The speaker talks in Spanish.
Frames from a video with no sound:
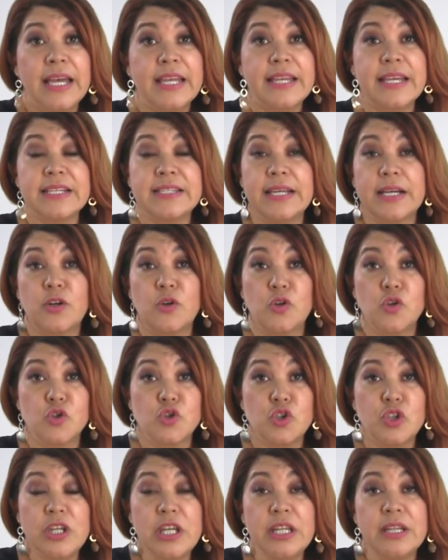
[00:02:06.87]
ya sea con
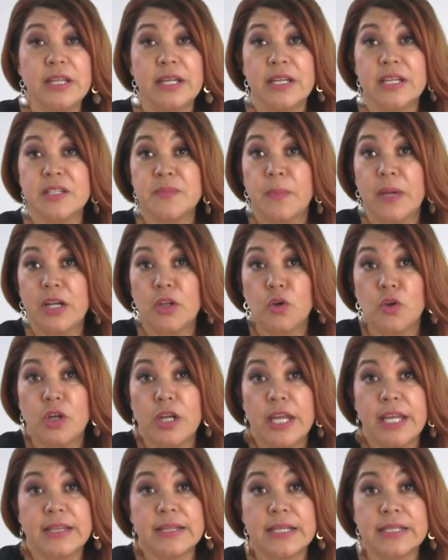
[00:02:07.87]
los títeres,
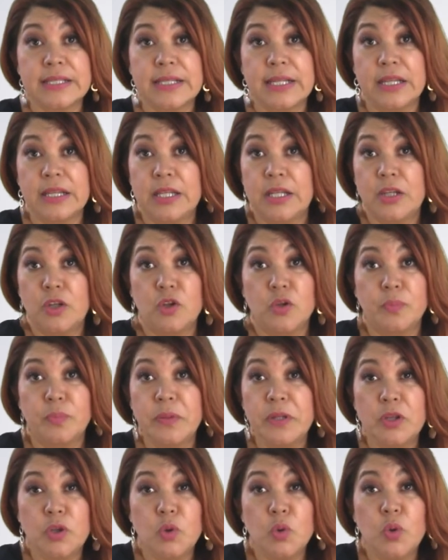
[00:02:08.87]
marionetas, la
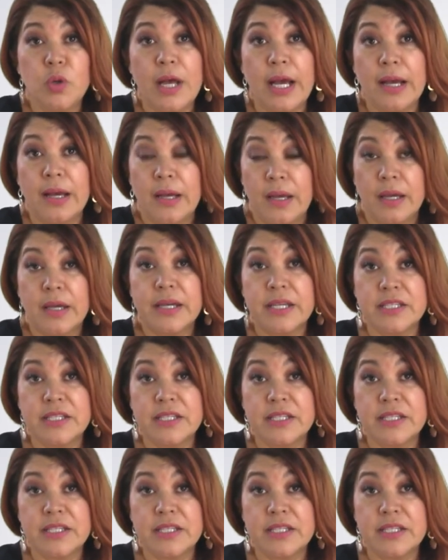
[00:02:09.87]
digitopintura,